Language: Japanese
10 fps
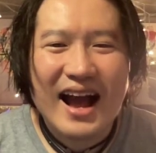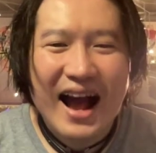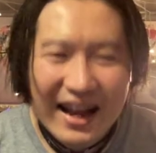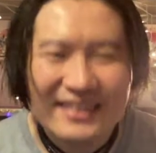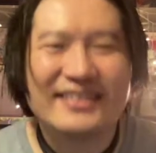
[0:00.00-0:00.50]

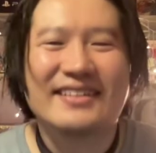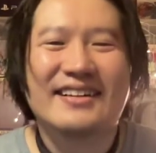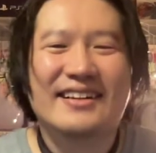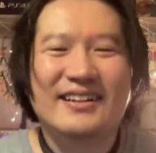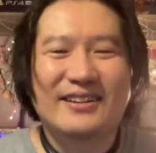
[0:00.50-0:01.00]
はい
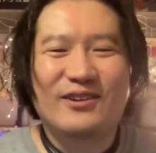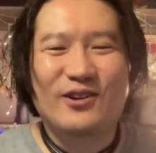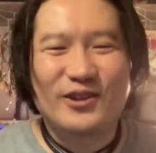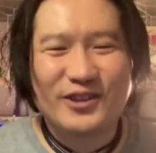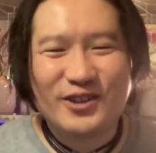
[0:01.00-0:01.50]

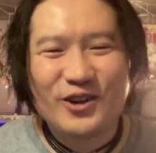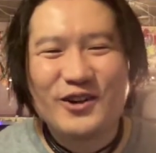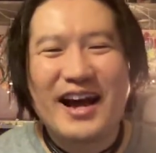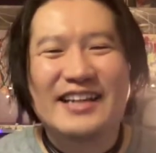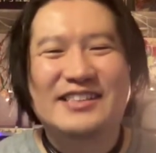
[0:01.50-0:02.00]
今日
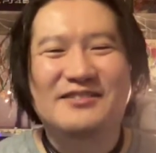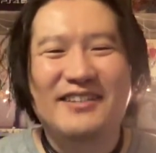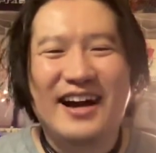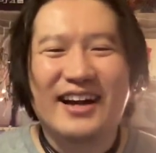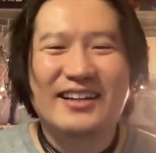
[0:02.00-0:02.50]
の配信
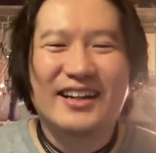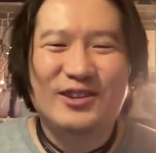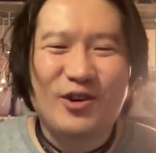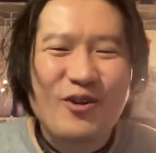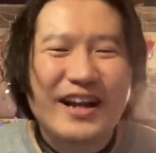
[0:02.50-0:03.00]
は
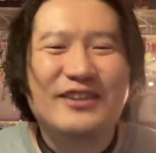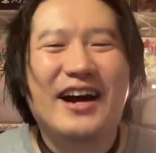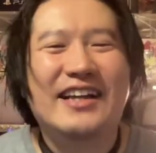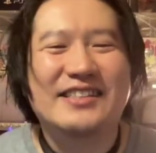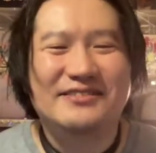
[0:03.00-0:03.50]
今回の
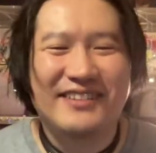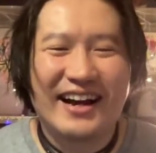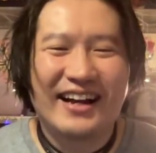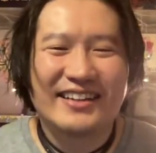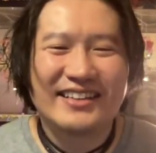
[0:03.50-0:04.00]
配信
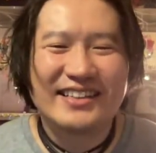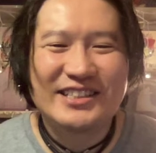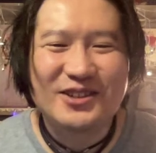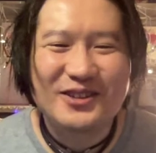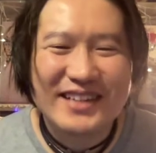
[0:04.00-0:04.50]
は
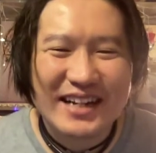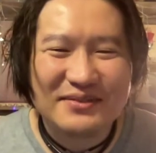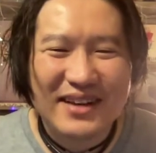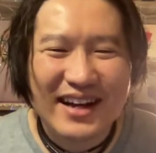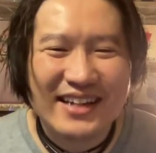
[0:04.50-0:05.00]
以上になり
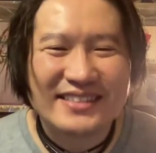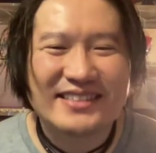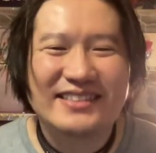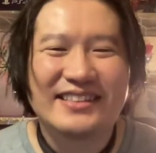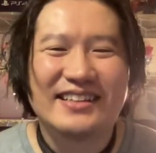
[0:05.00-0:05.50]
ま
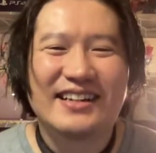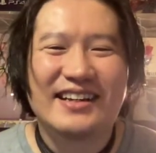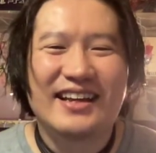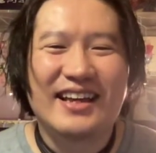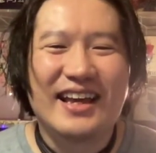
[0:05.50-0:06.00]
す
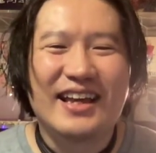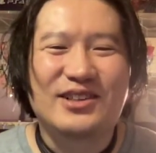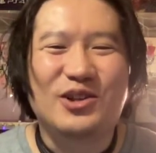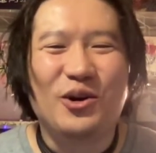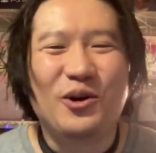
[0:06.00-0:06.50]
えっ
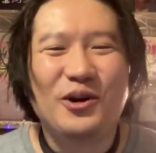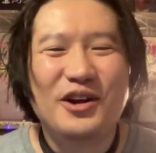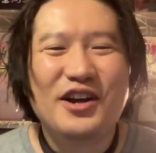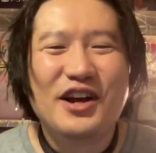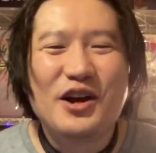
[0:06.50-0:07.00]
と
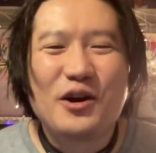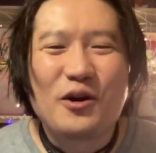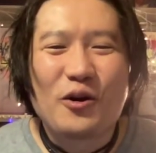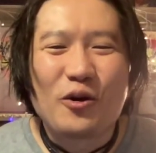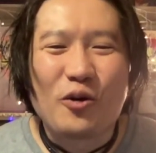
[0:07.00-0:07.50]

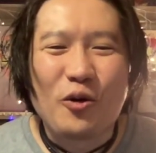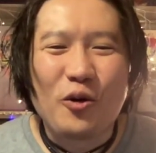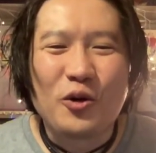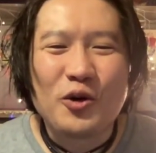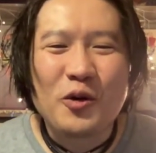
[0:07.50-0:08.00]
こ
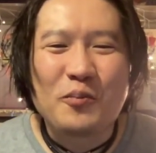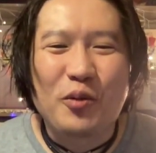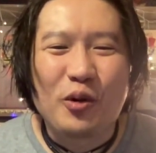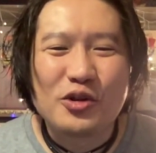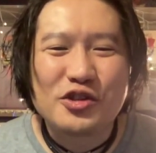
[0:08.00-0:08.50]
の
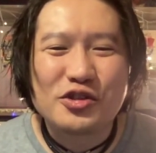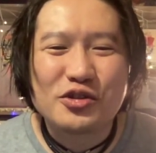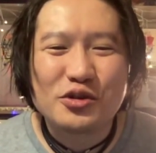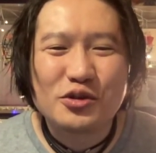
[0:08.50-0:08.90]
募集